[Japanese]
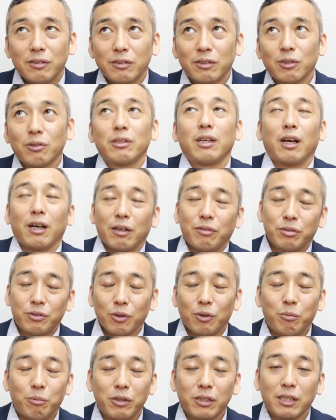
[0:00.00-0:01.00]
そういやふ
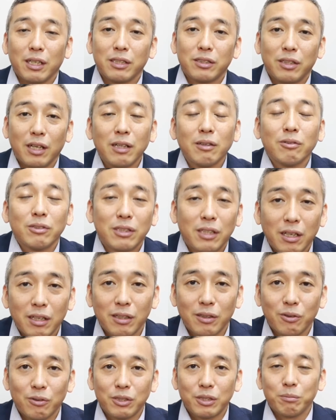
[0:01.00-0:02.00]
と思い出して「あの下
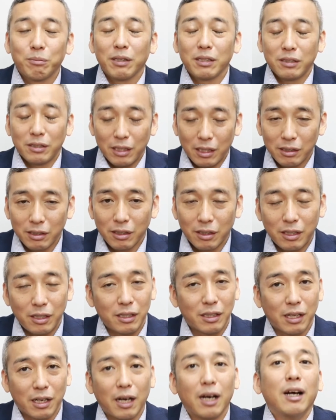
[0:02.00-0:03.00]
着どうしました?」って聞
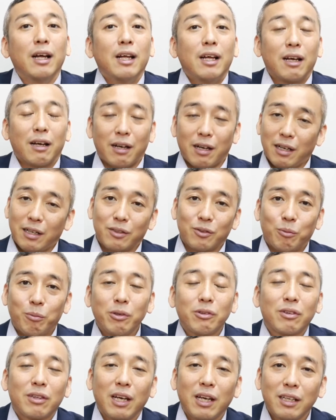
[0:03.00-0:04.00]
いたらあの「
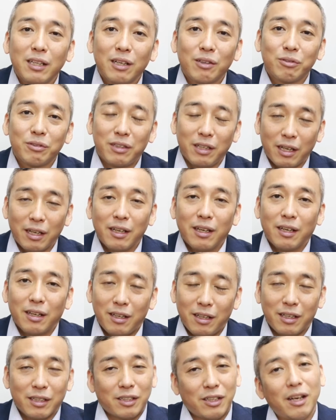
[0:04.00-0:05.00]
もったいなくて、
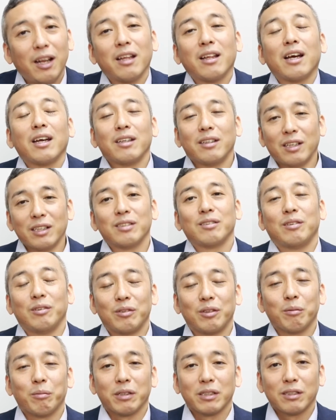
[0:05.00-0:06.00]
えー、着れないんです」って
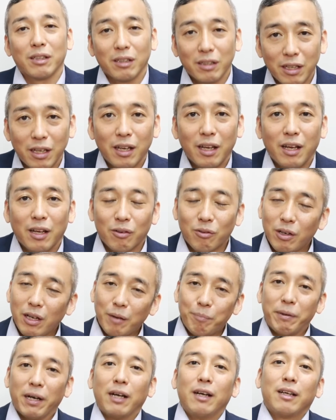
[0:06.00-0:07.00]
言ってましたね。これ
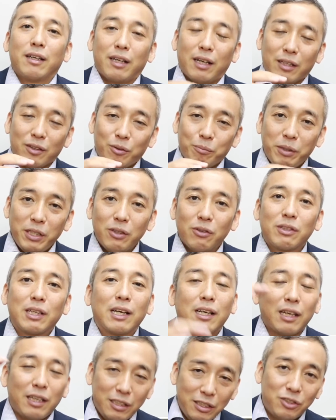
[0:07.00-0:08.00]
はやっぱあの身の
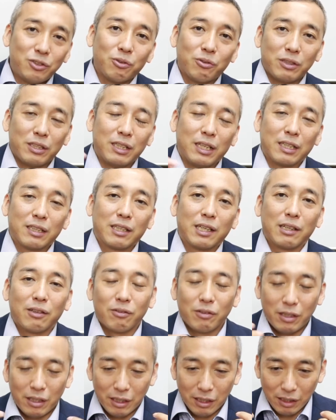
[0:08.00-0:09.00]
丈以上になった
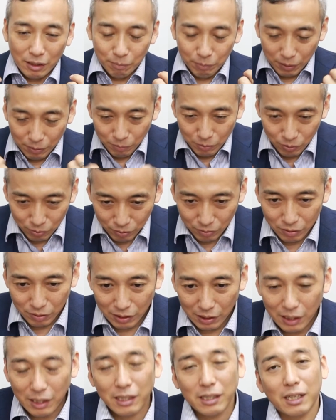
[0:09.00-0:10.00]
のでやっぱもう
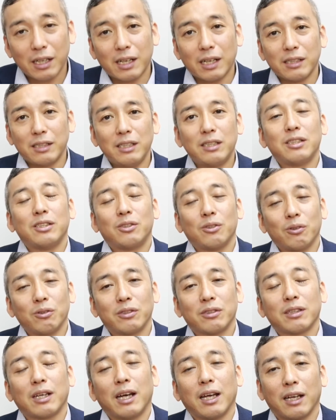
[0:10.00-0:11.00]
なかなか日
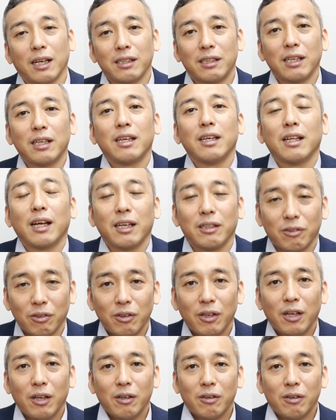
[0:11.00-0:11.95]
常使いができないと。